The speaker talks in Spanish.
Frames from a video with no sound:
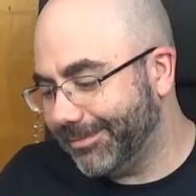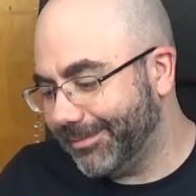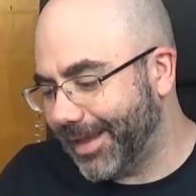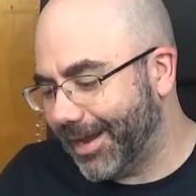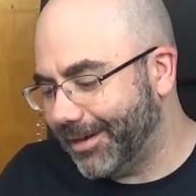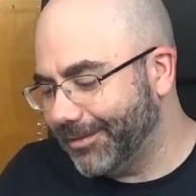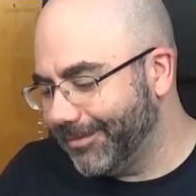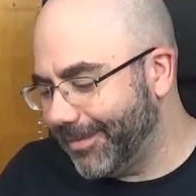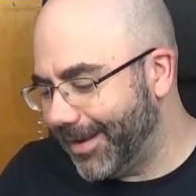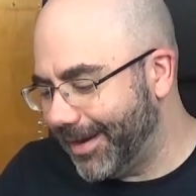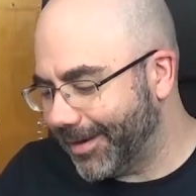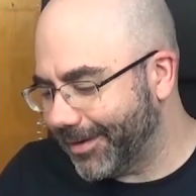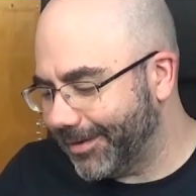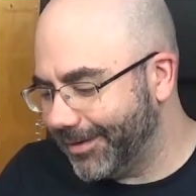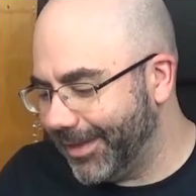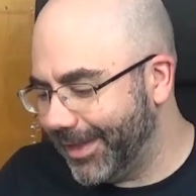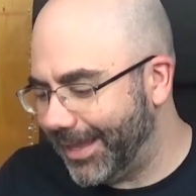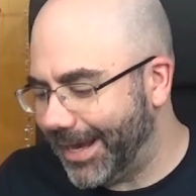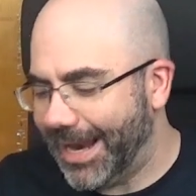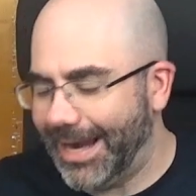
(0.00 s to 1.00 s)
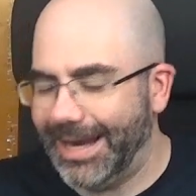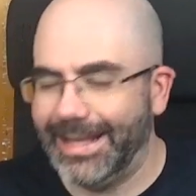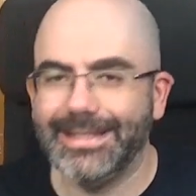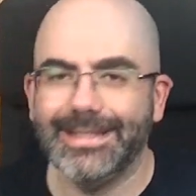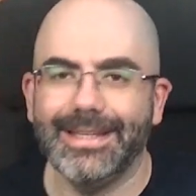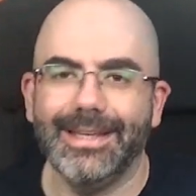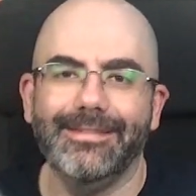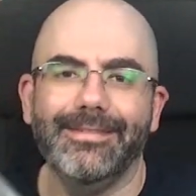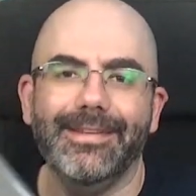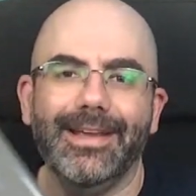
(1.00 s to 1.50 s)
dan un mal rollo de la
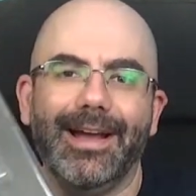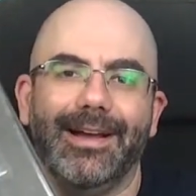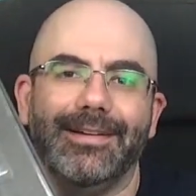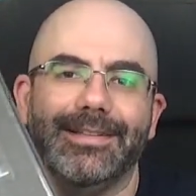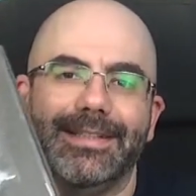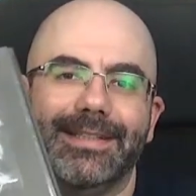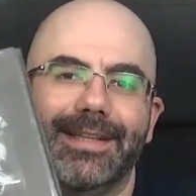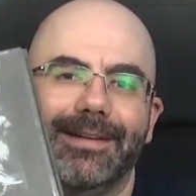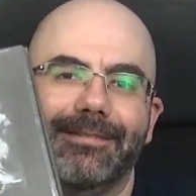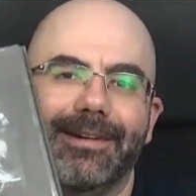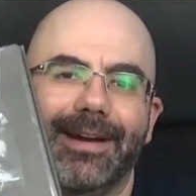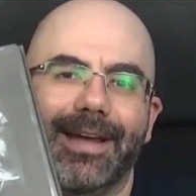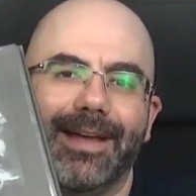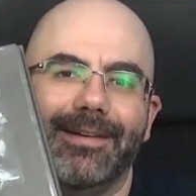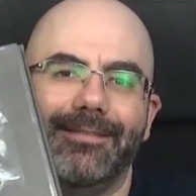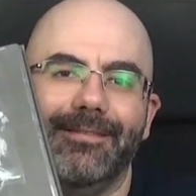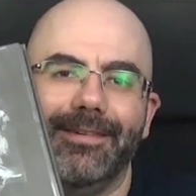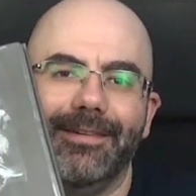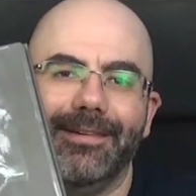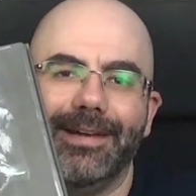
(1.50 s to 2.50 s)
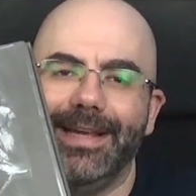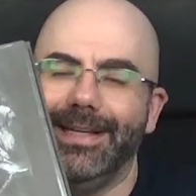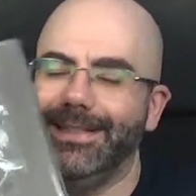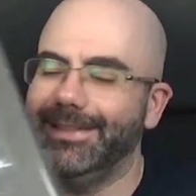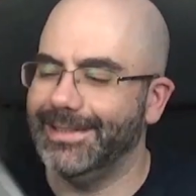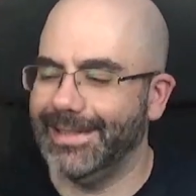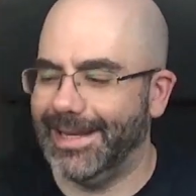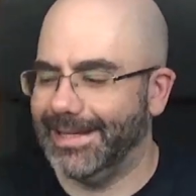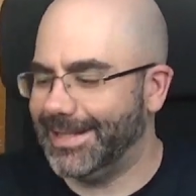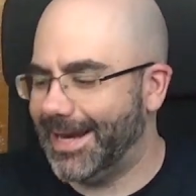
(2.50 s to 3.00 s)
leche. Fijaos, esta por ejemplo
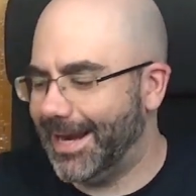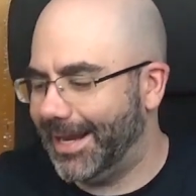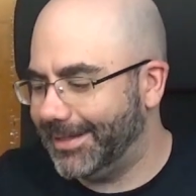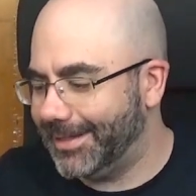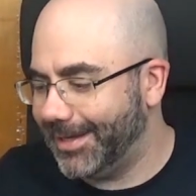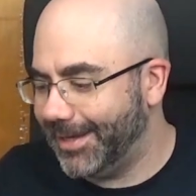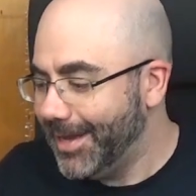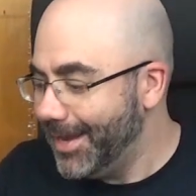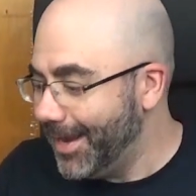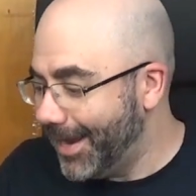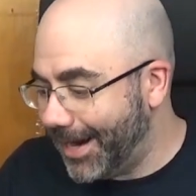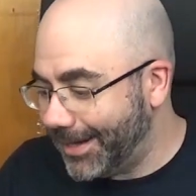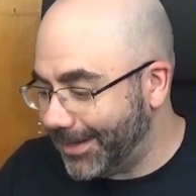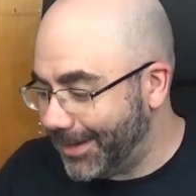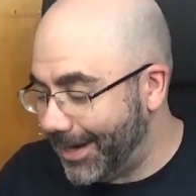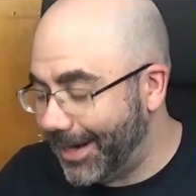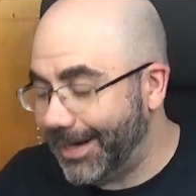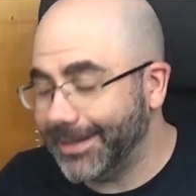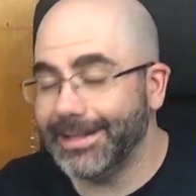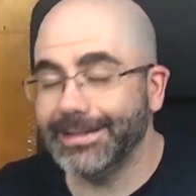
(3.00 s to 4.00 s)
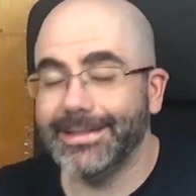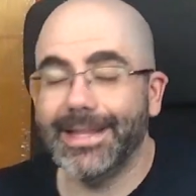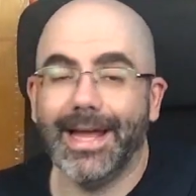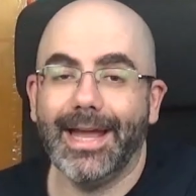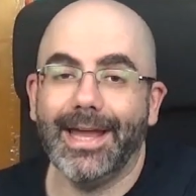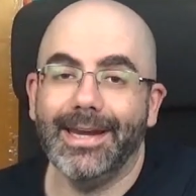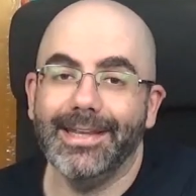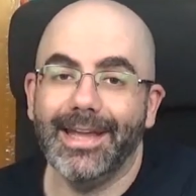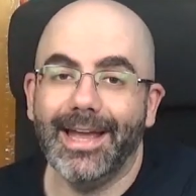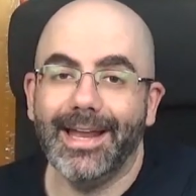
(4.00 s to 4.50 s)
es, la leche. El, arte está
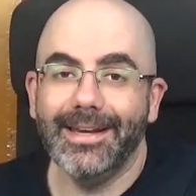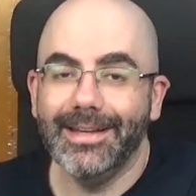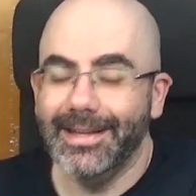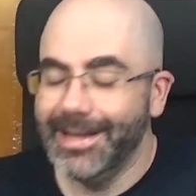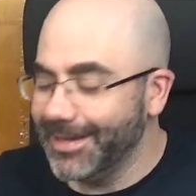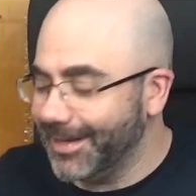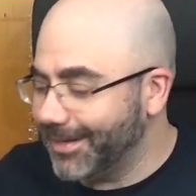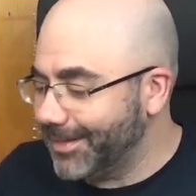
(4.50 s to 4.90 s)
genial.